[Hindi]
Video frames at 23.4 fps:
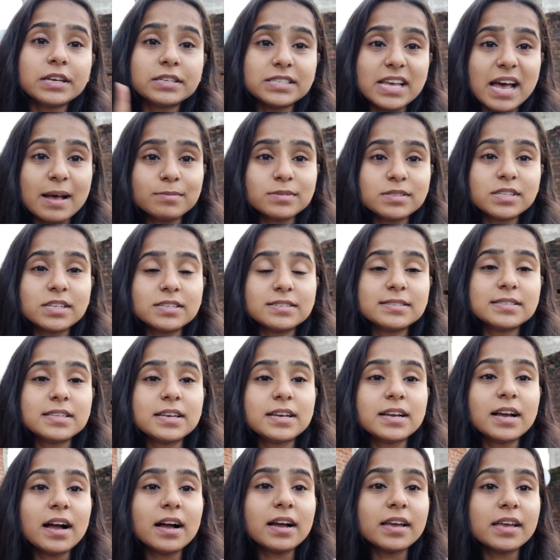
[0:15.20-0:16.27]
एग्ज़ाम्स
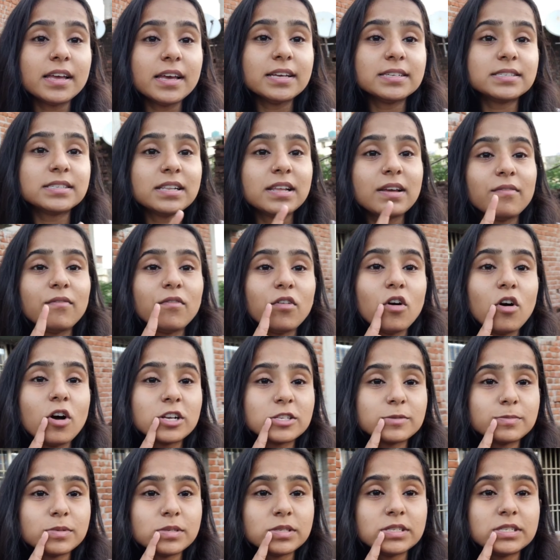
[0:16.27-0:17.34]
नज़दीक आ गया इसलिए हम
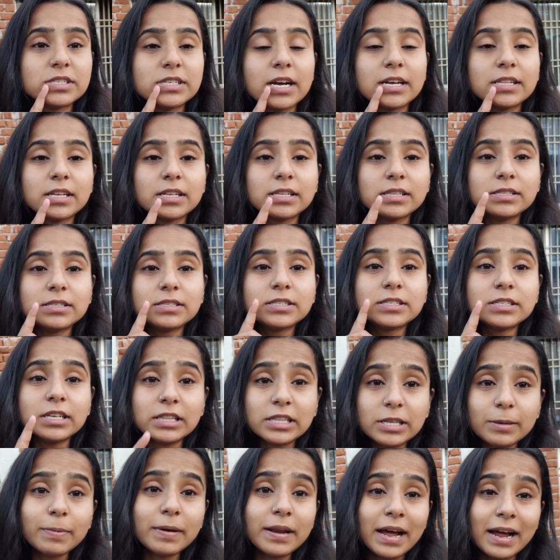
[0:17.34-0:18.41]
व्लॉग्स भी ज़्यादा
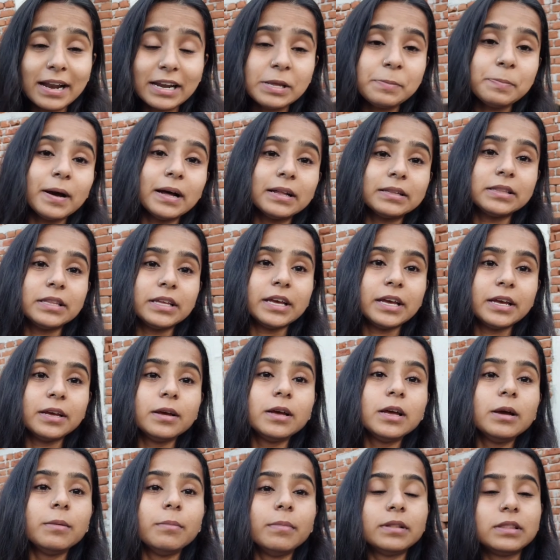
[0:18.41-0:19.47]
जल्दी बना नहीं पाते हैं
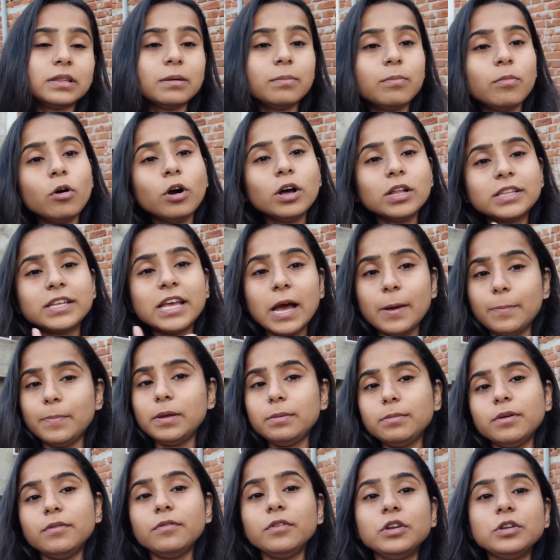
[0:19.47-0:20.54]
मतलब बहुत
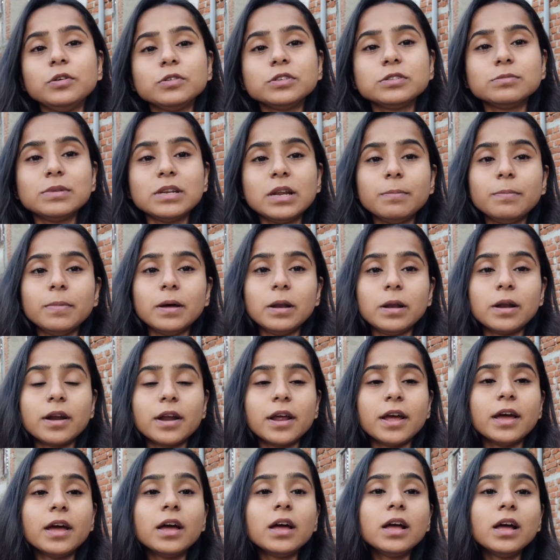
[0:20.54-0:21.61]
गैपिंग में वीडियोज़ मेरा बन
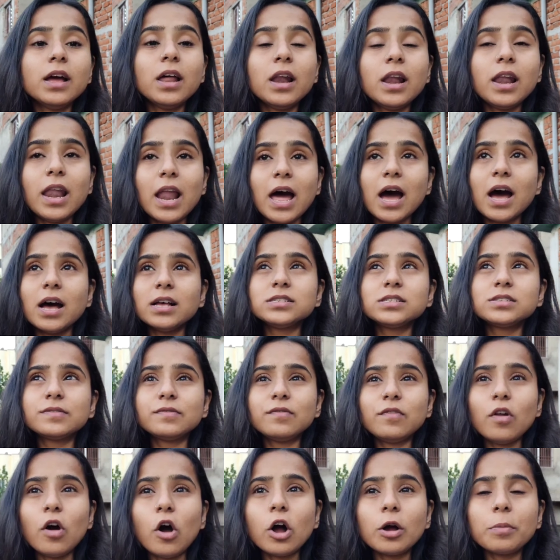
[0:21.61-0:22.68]
रहा है
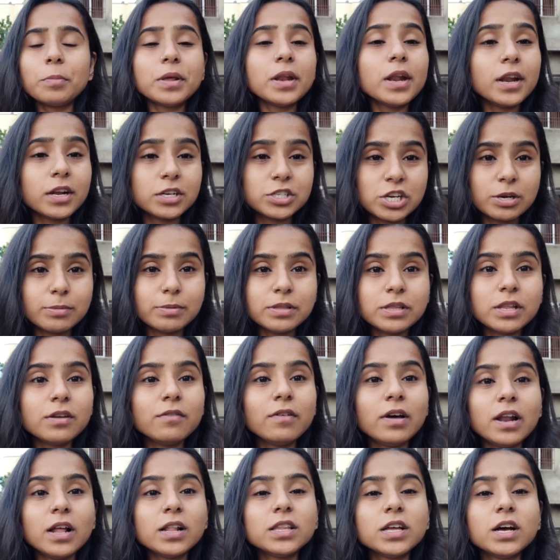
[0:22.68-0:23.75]
लास्ट ब्लॉग मेरा रक्षाबंधन
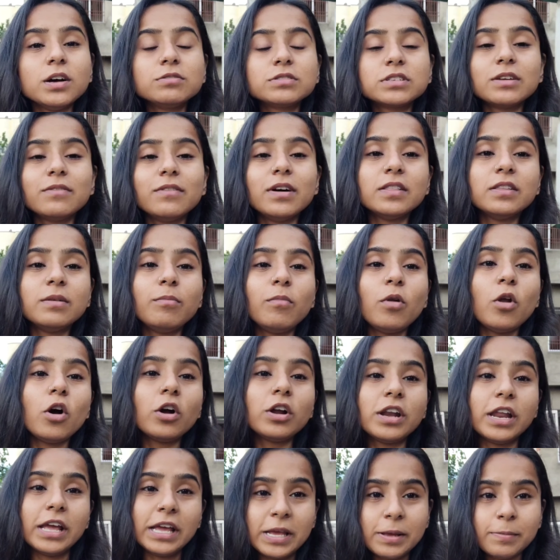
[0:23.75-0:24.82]
वाला था उसके बाद हम
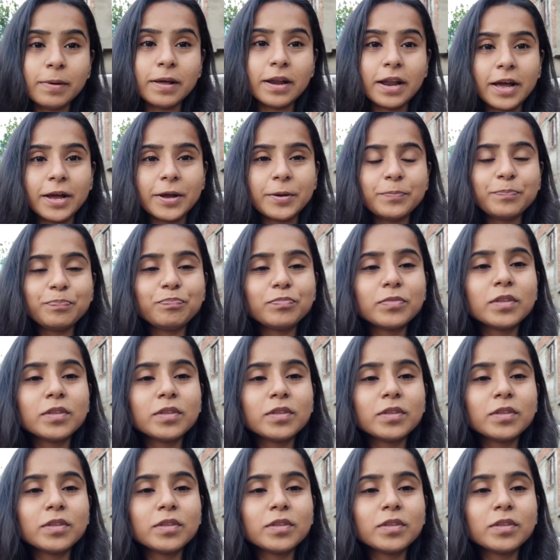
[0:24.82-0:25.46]
ब्लॉग नहीं बनाए